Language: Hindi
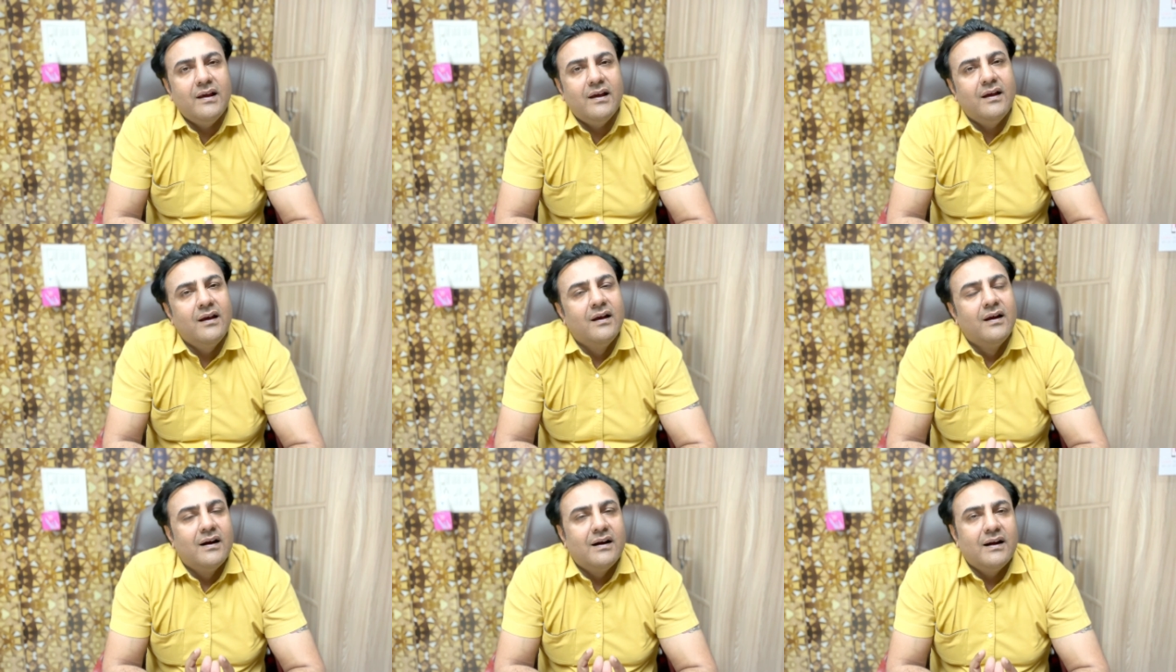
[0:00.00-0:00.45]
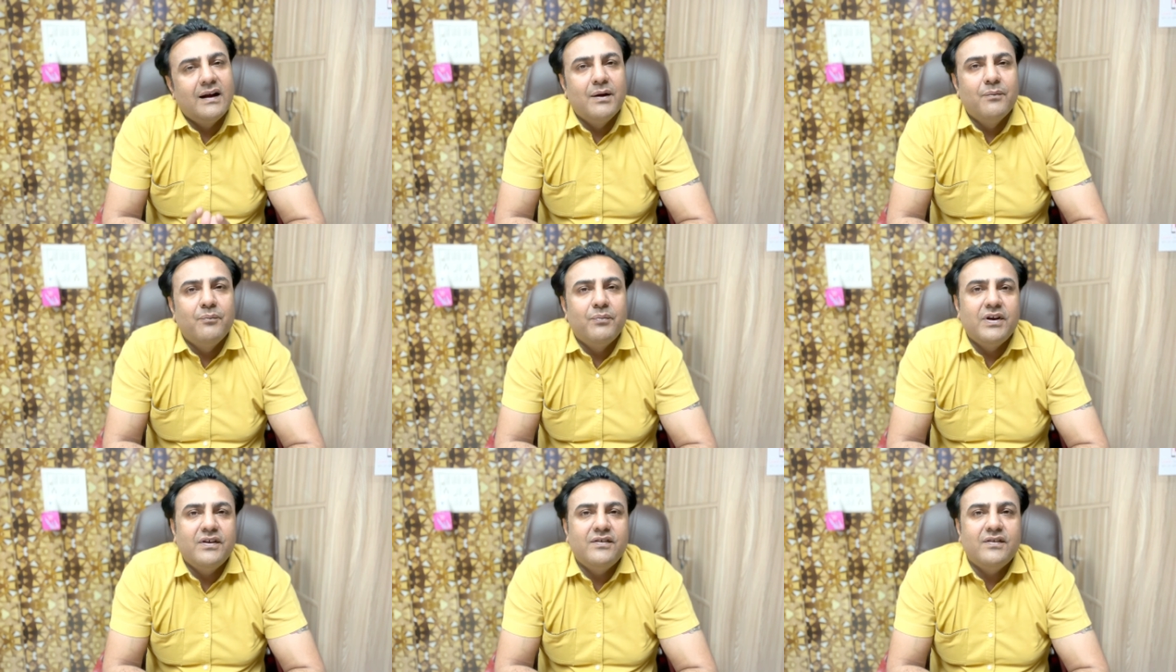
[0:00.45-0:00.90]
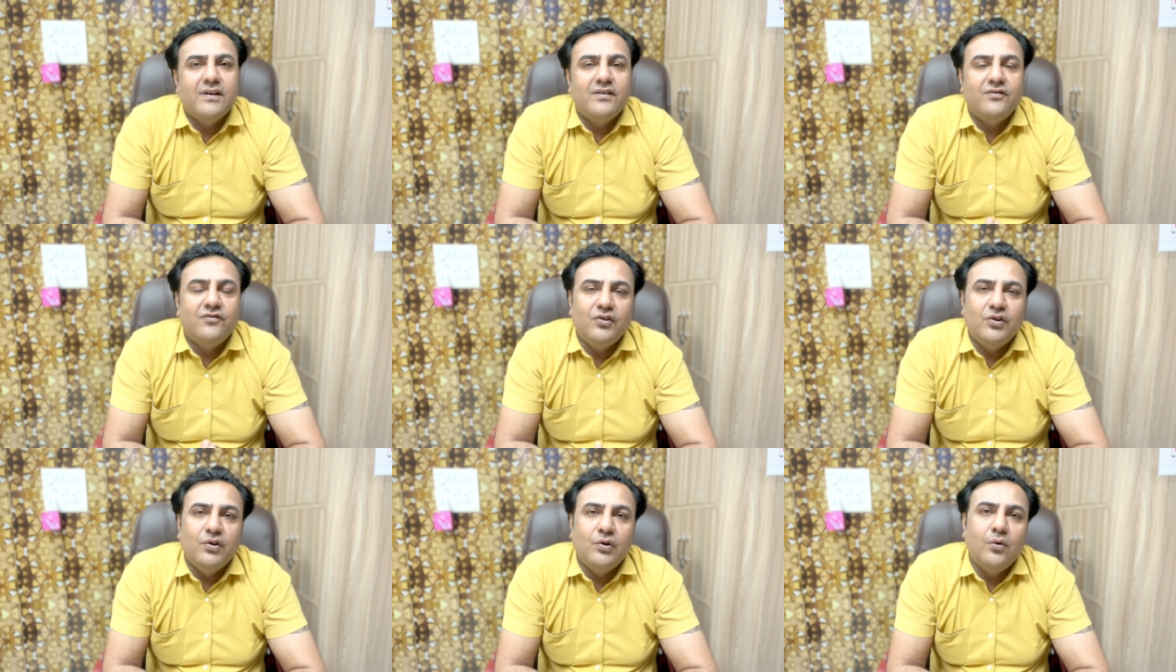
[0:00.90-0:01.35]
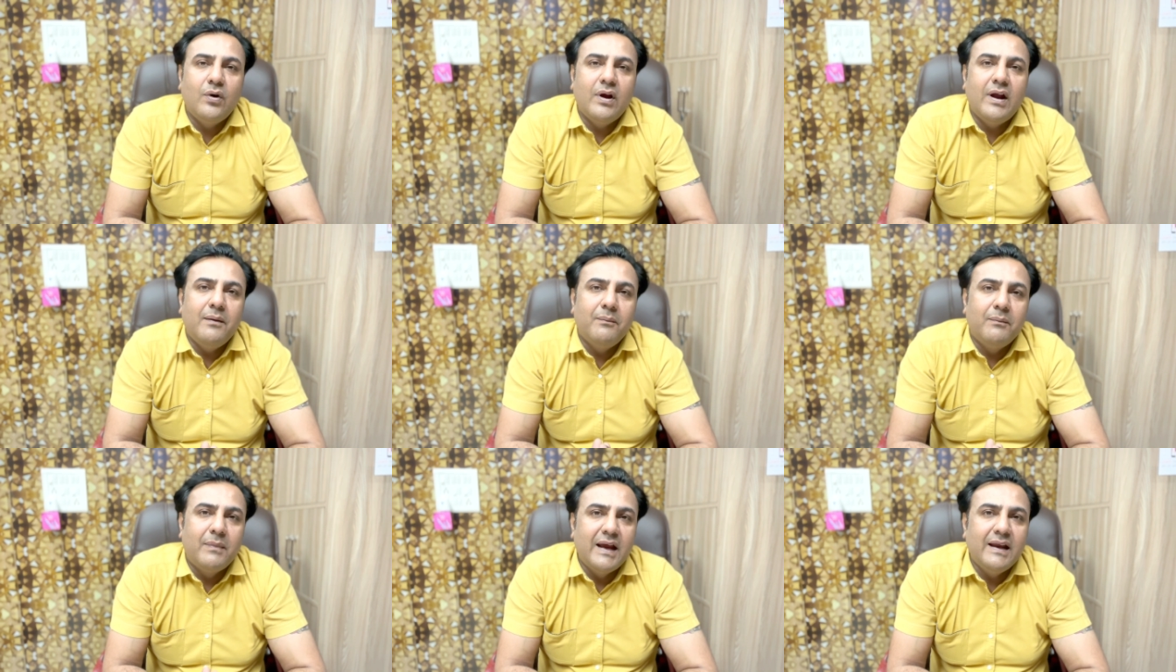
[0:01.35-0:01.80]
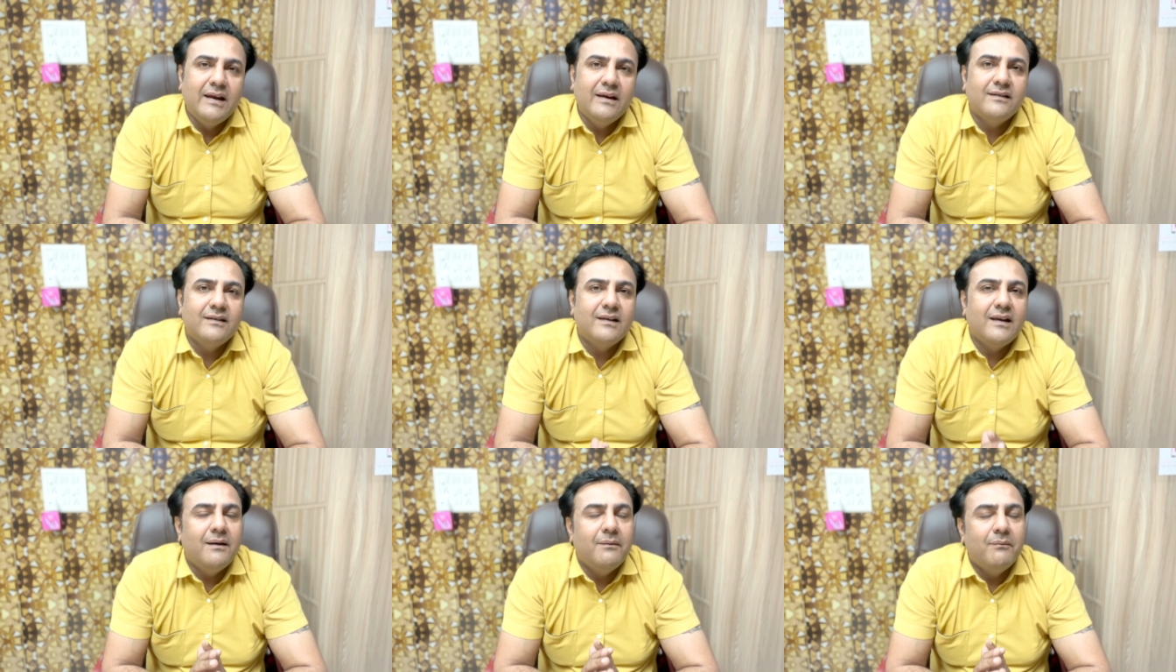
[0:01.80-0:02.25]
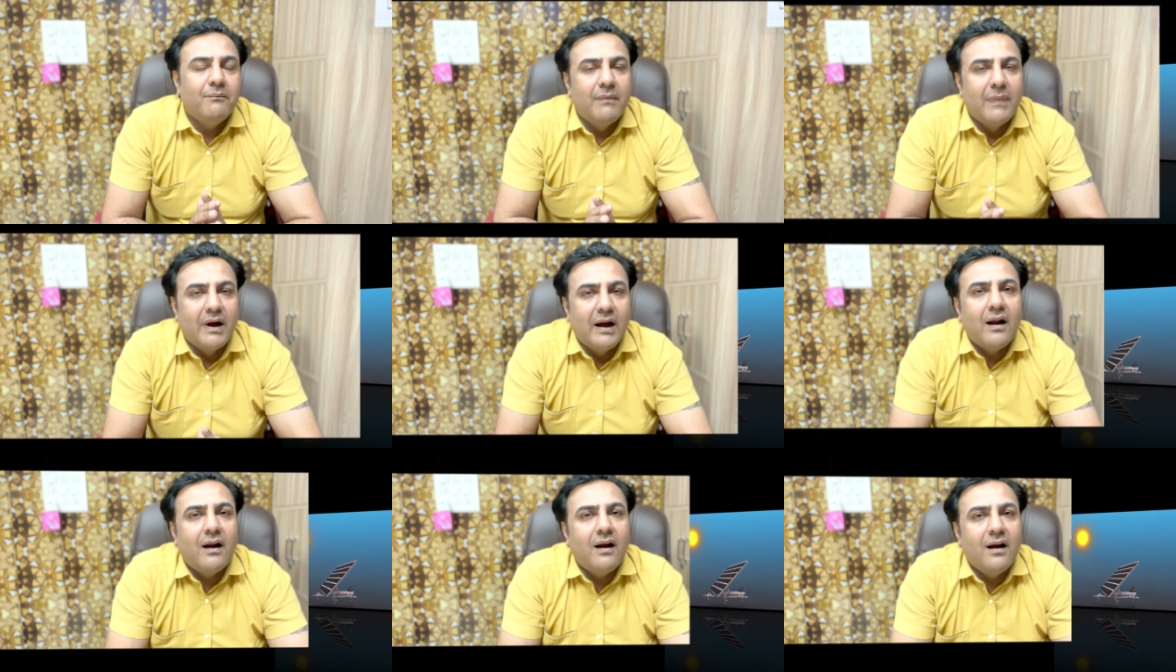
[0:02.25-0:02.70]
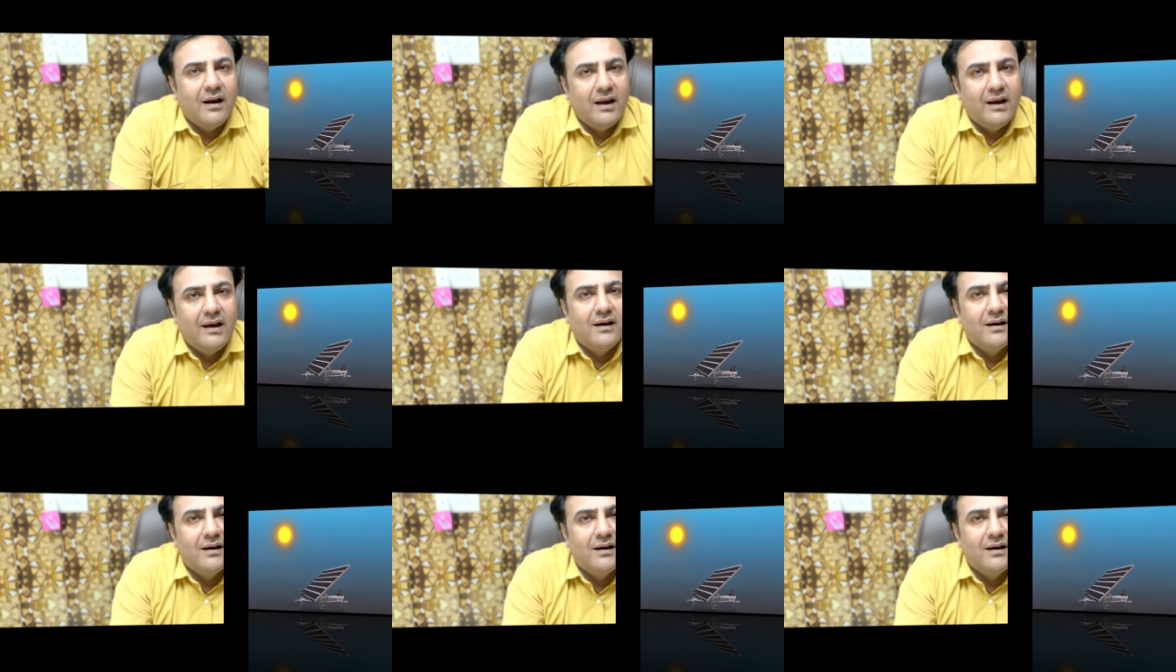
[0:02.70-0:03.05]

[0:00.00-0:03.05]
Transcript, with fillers: है टेम्परेचर जीरो है माइनस है मैटर नहीं